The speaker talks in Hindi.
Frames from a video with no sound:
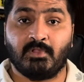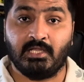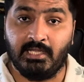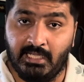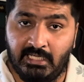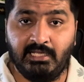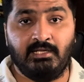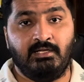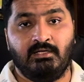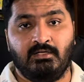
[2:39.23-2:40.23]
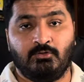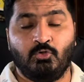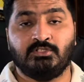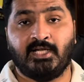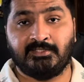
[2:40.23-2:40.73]
खेलें
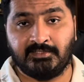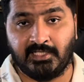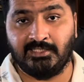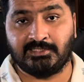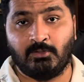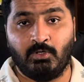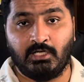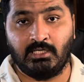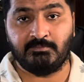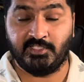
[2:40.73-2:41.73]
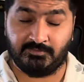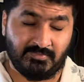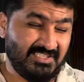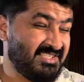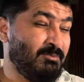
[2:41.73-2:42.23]
दो का वर्ल्ड कप जिस
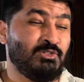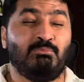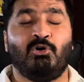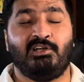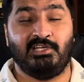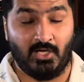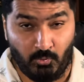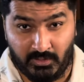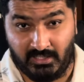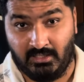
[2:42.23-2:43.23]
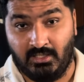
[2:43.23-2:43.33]
जिसका मुझे बहुत डाउट है